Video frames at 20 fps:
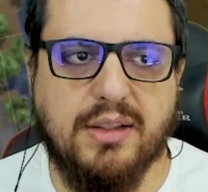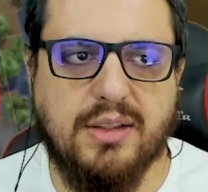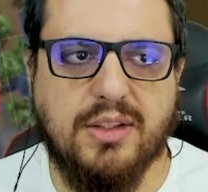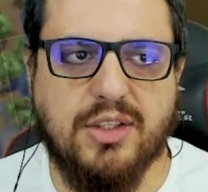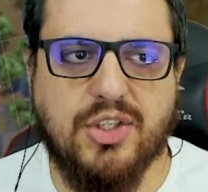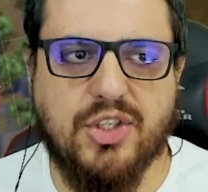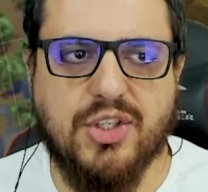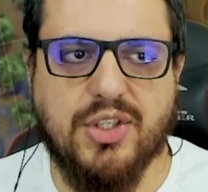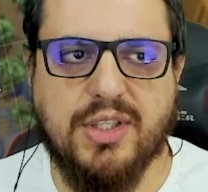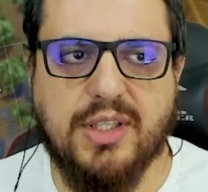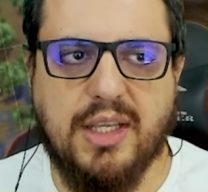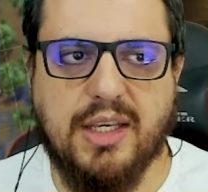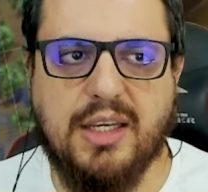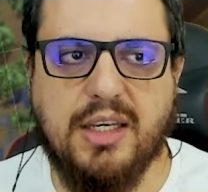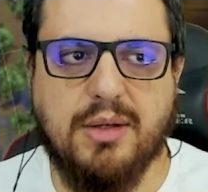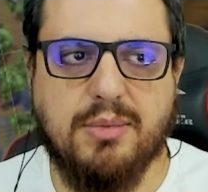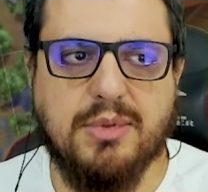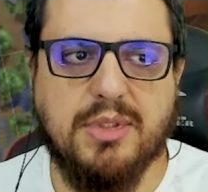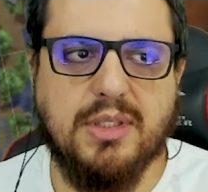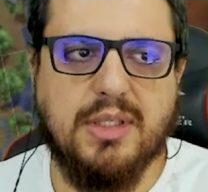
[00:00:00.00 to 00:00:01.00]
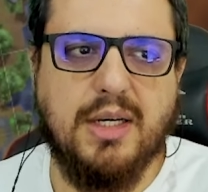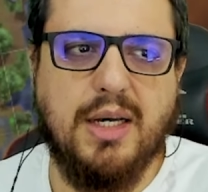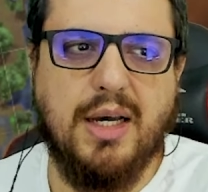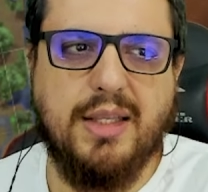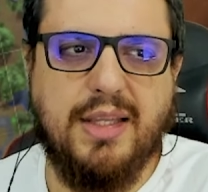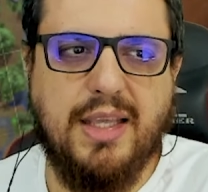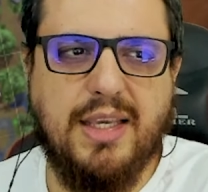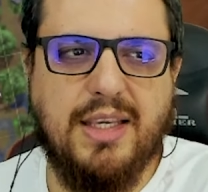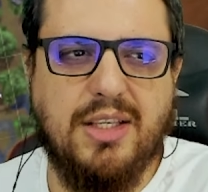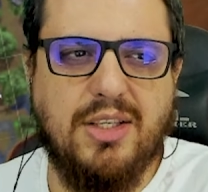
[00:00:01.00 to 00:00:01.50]
içinde kırmızı
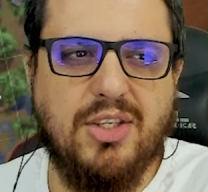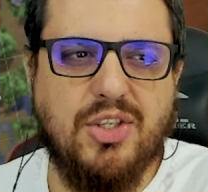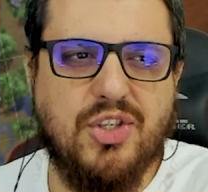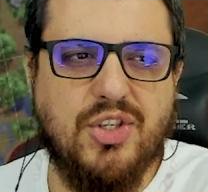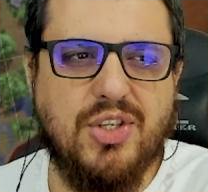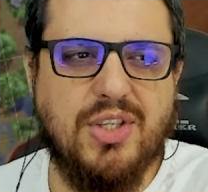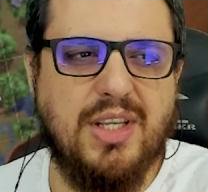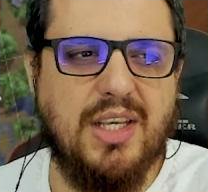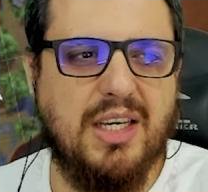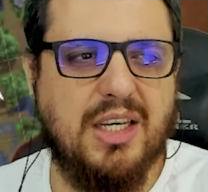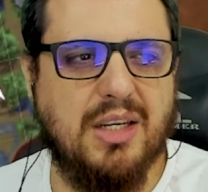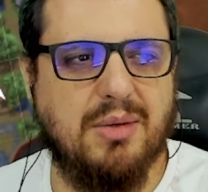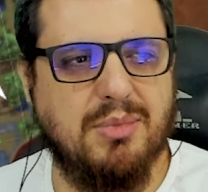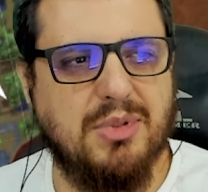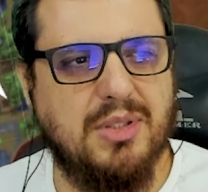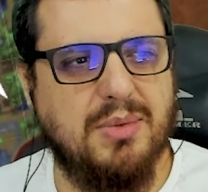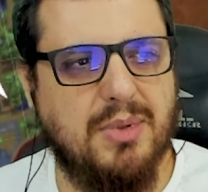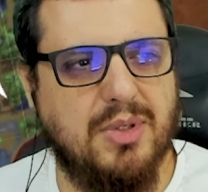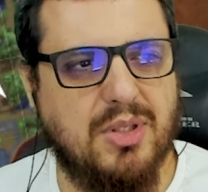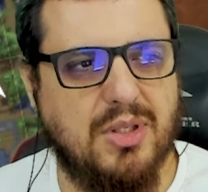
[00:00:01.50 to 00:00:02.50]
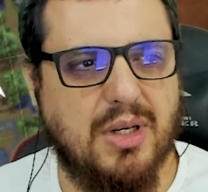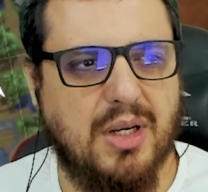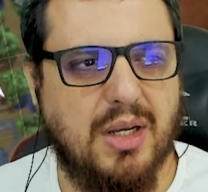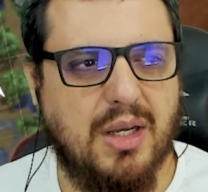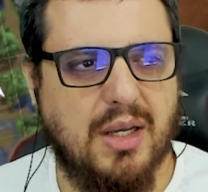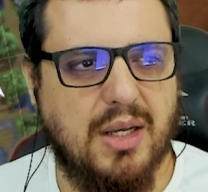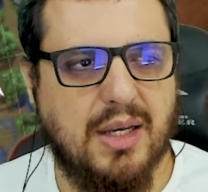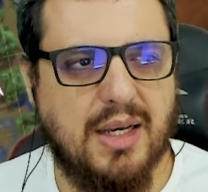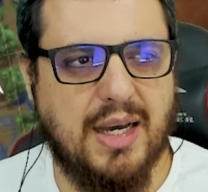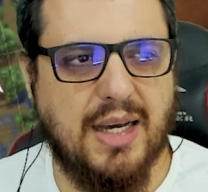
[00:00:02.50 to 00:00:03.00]
kadehin içinde kırmızı bir
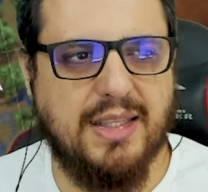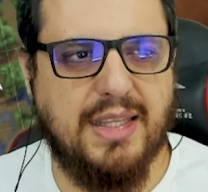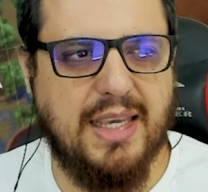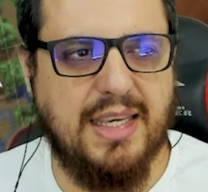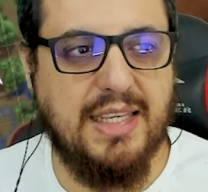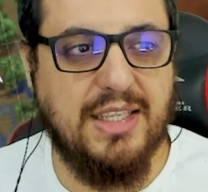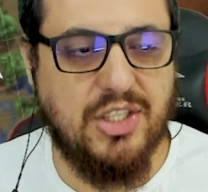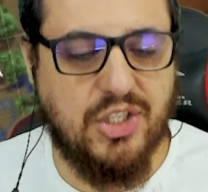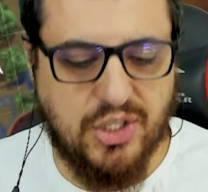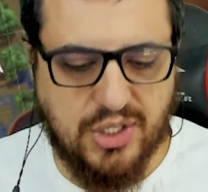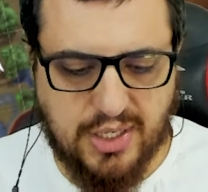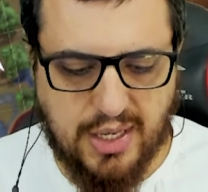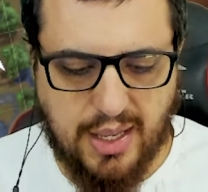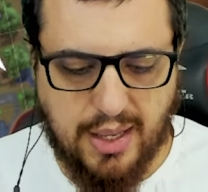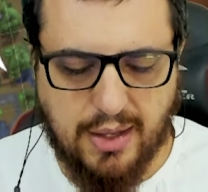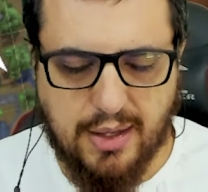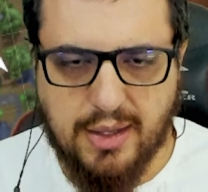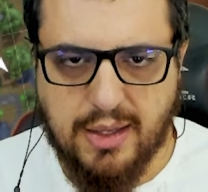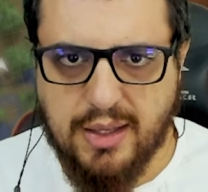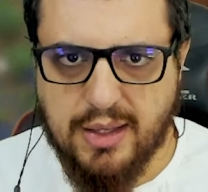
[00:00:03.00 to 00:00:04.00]
kadehin içinde.